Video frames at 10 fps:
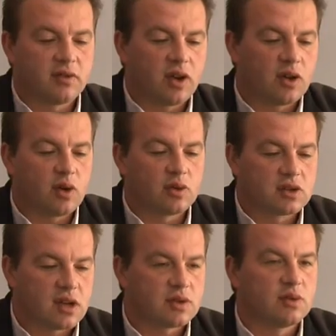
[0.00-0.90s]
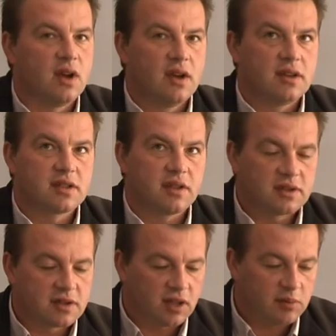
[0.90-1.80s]
wehikułu czasu ze
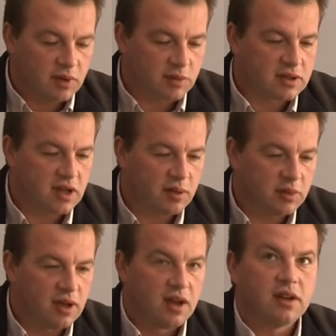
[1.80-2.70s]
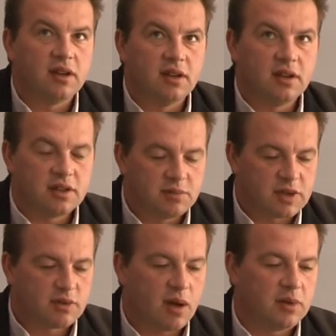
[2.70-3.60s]
wszystkimi emocjami i, i
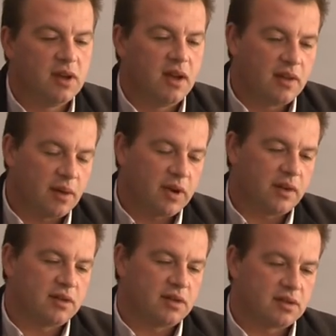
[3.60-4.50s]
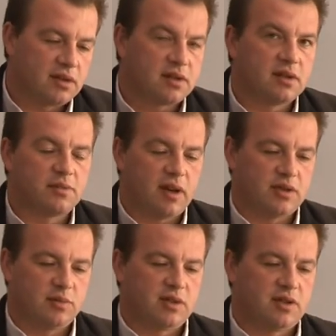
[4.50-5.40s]
zmysłami naprawdę jest, jest, jest
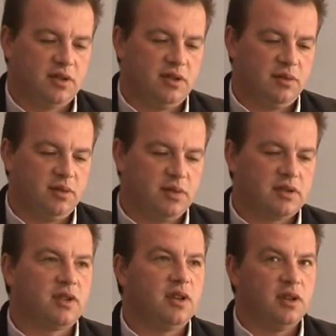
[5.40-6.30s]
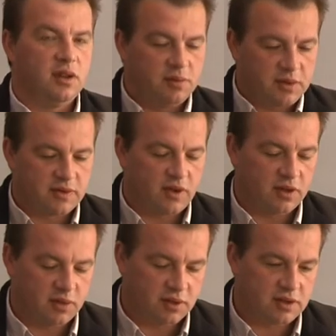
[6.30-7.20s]
bardzo mocny i, i bystry i, i
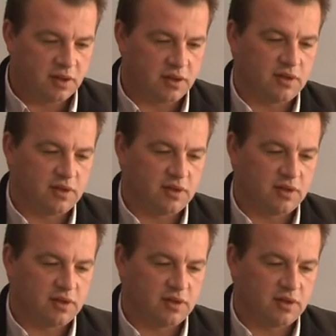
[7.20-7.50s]
pozwoli tę historię